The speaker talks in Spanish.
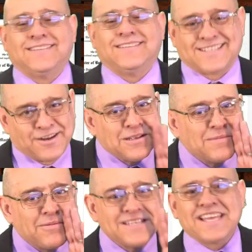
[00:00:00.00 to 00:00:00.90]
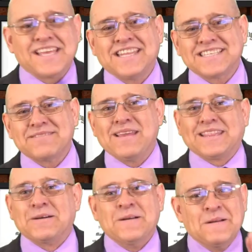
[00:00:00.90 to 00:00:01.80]
Esa no es mi fecha de
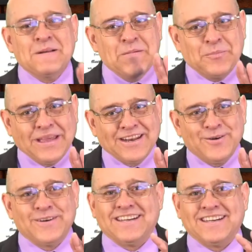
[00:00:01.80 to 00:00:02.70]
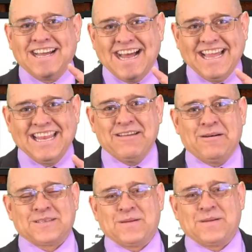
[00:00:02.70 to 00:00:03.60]
nacimiento, pero ahí le
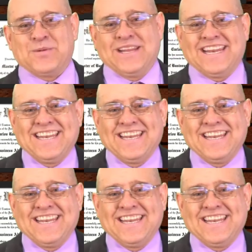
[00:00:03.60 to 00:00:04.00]
vamos a poner.